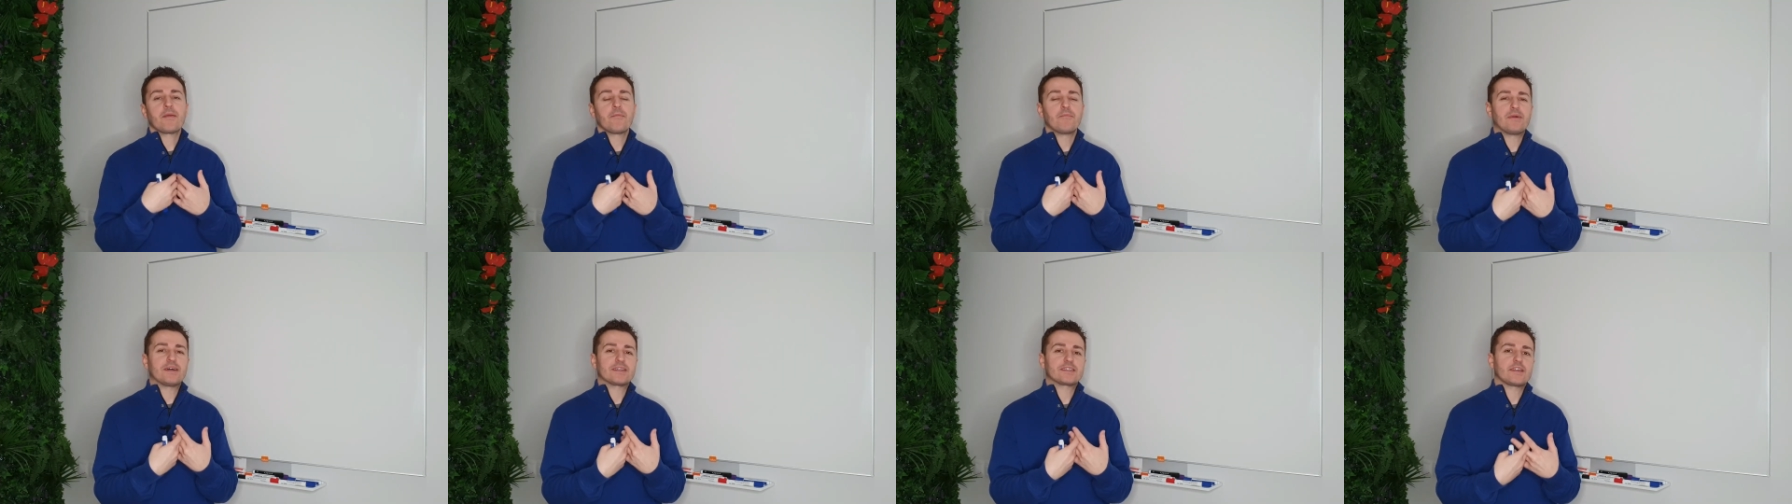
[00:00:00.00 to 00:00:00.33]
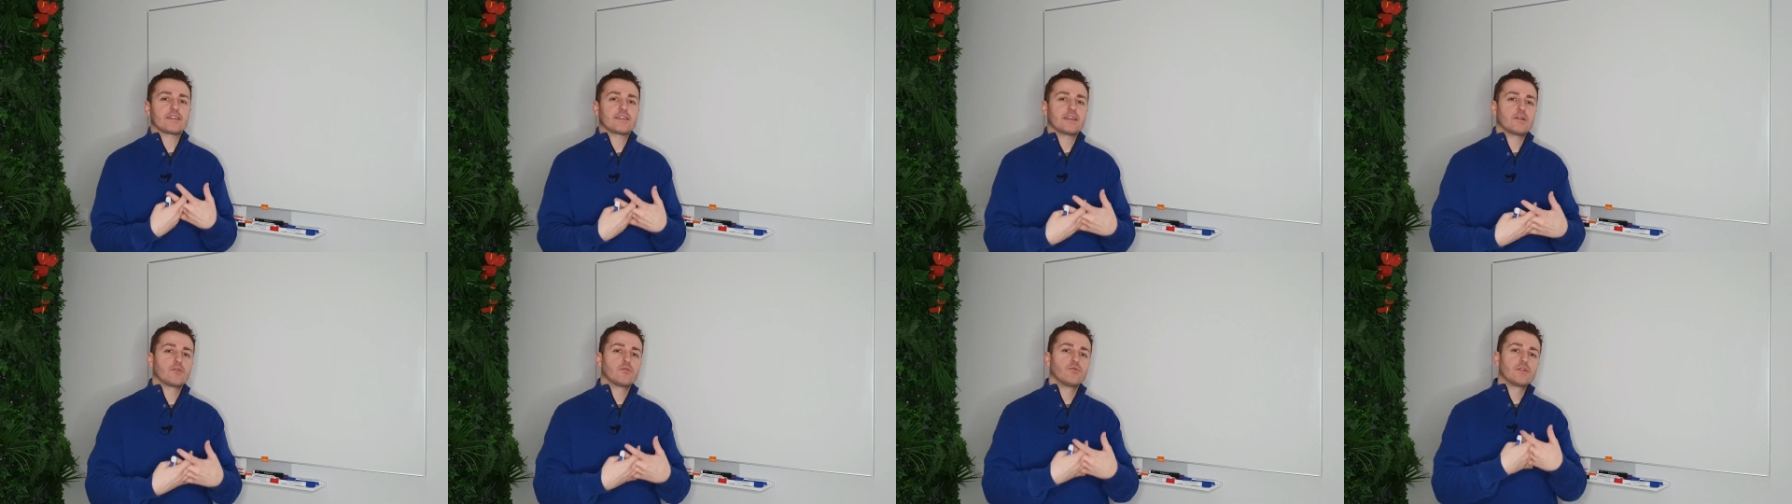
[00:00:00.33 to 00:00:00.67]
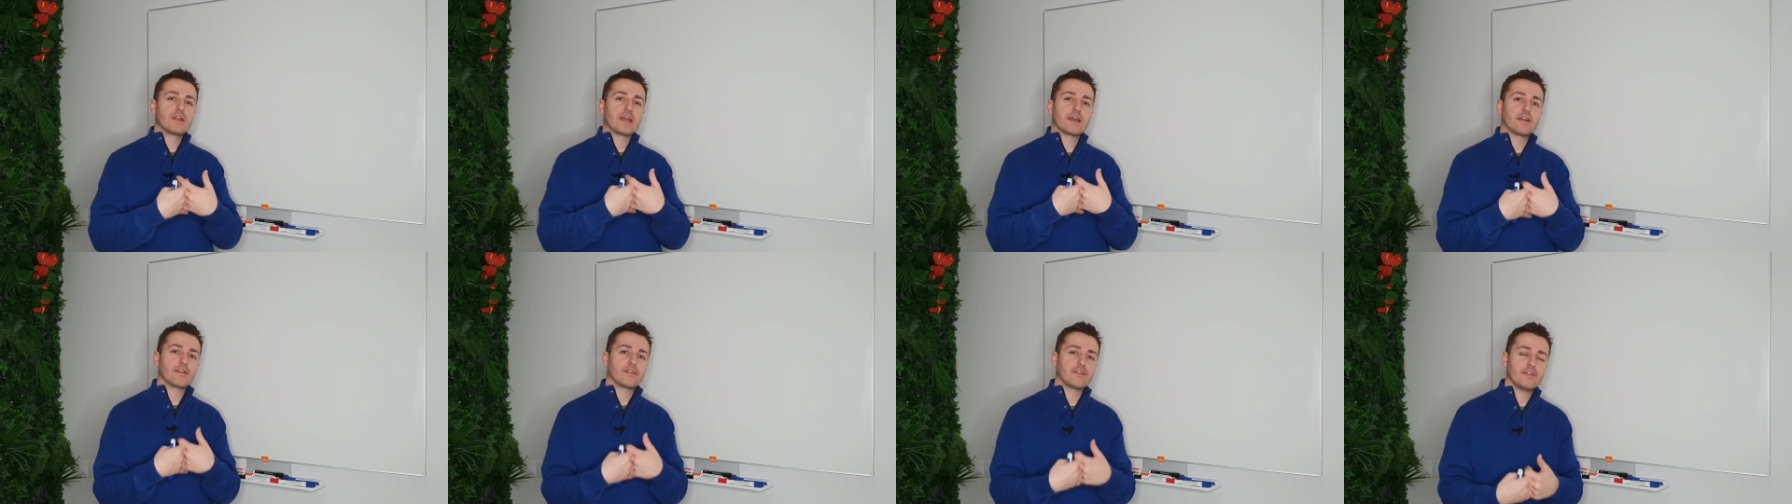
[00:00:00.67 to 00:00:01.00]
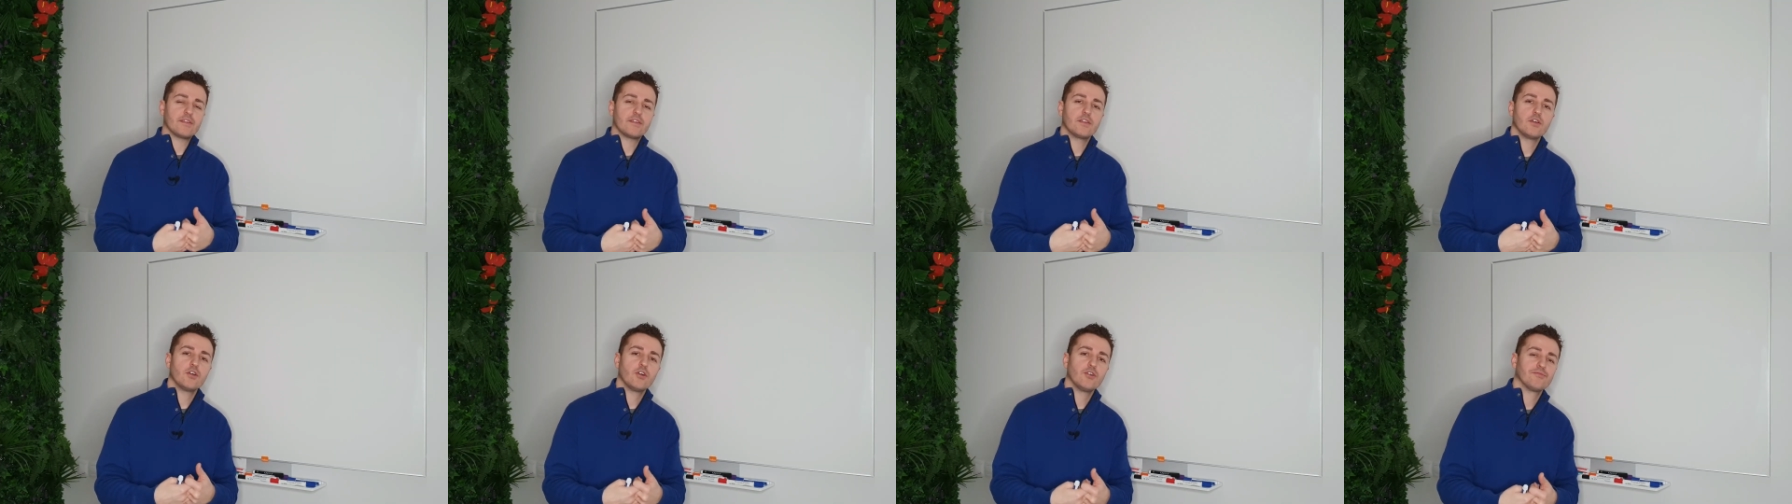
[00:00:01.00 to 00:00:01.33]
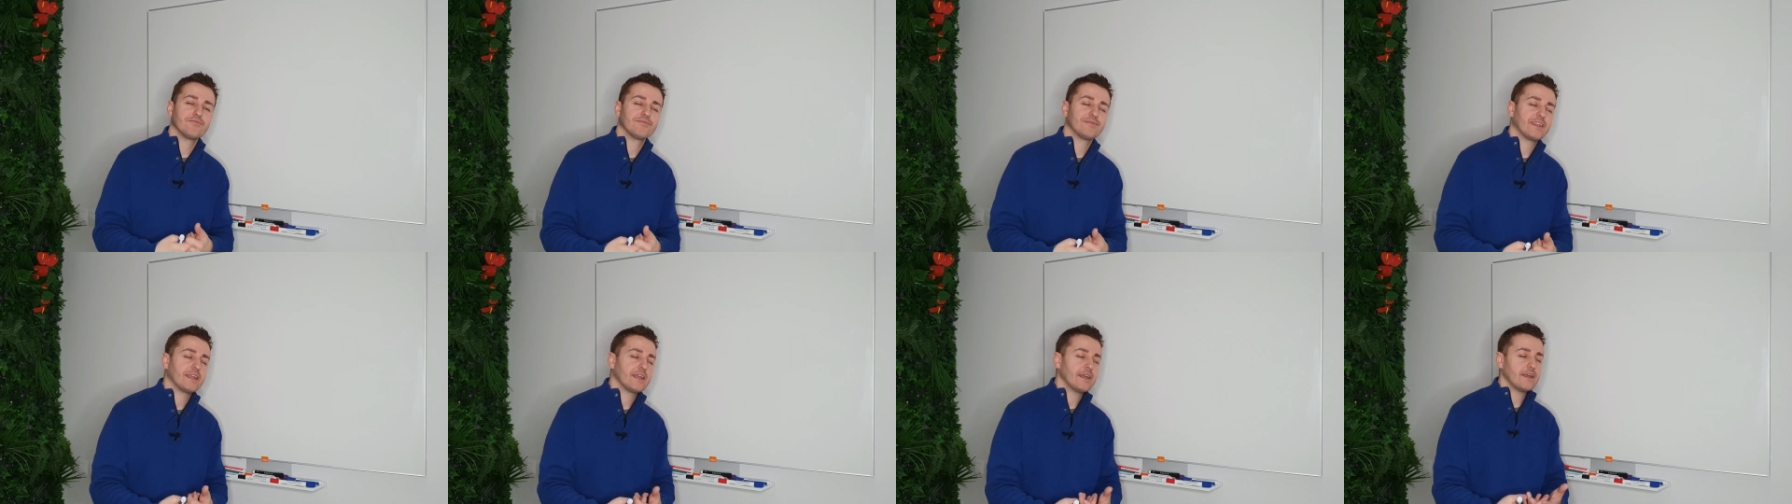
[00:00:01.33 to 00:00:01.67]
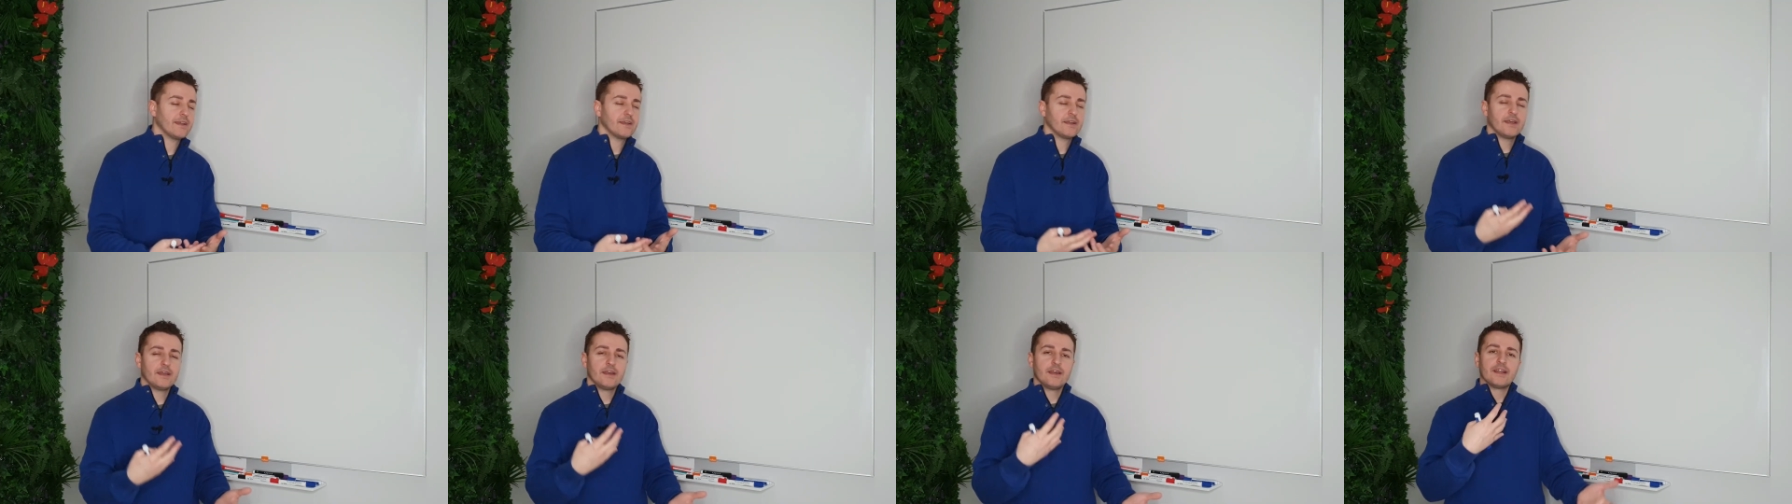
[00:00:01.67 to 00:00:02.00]
vas a hacer un ejercicio
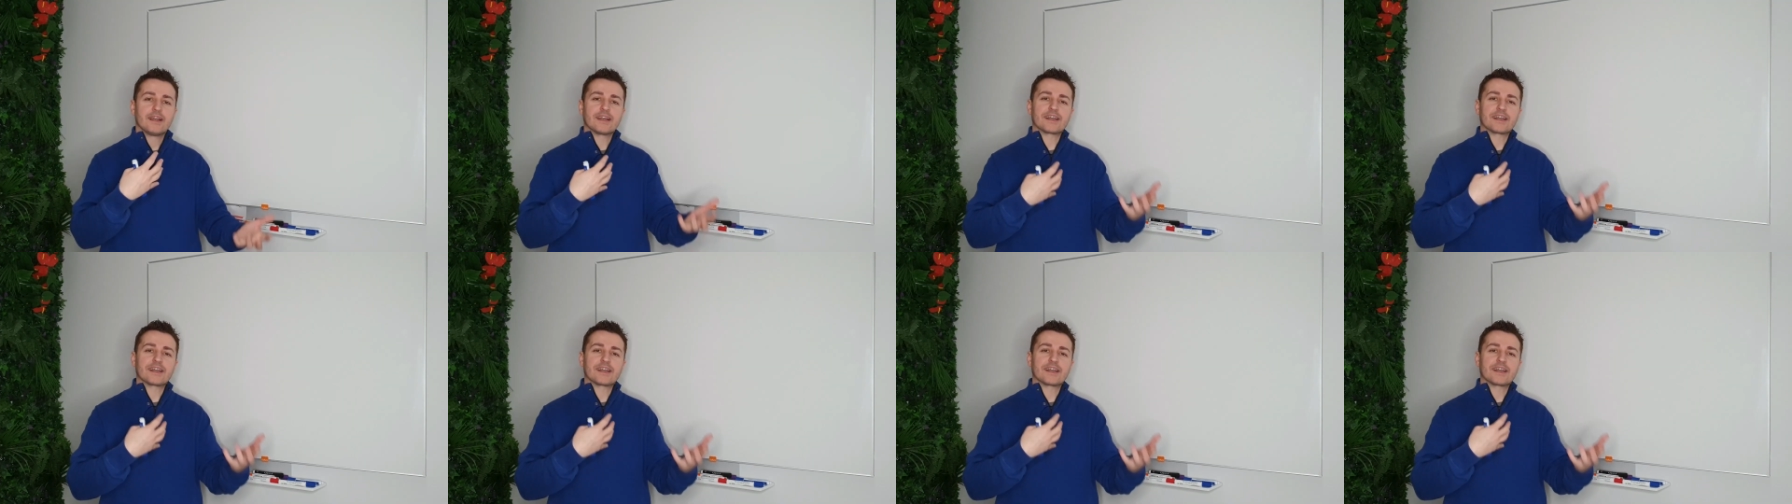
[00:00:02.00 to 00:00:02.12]
de